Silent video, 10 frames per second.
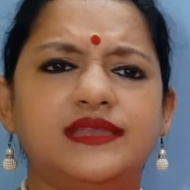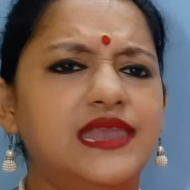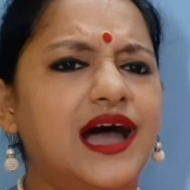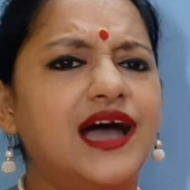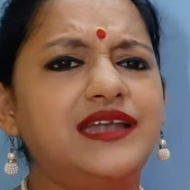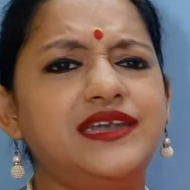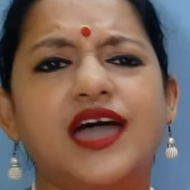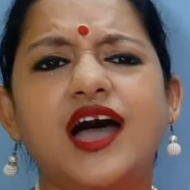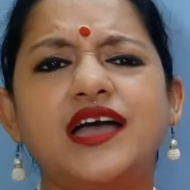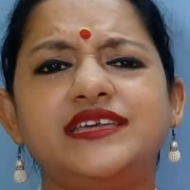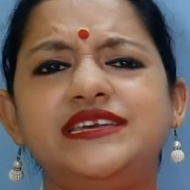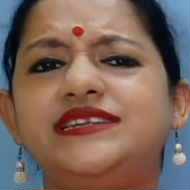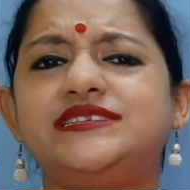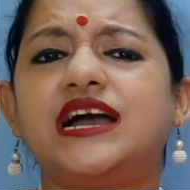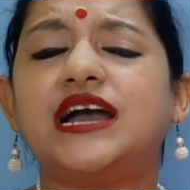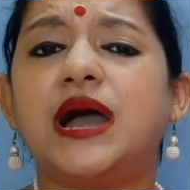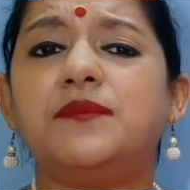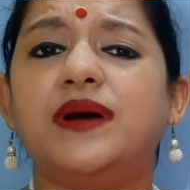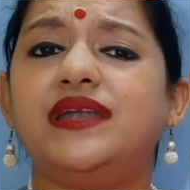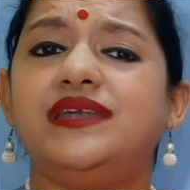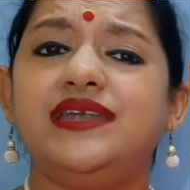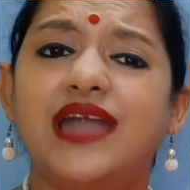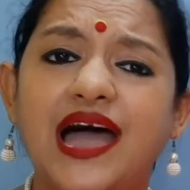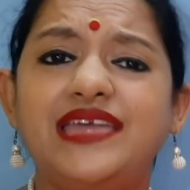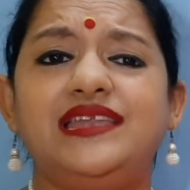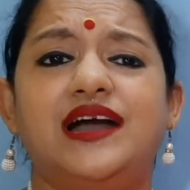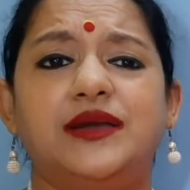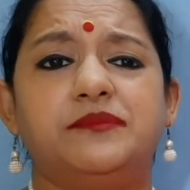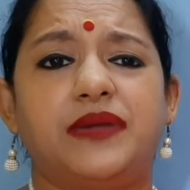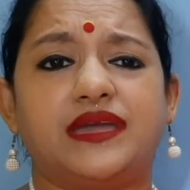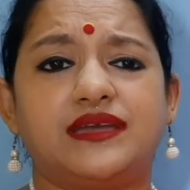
না না এই টাকা আমার নাই লাগবে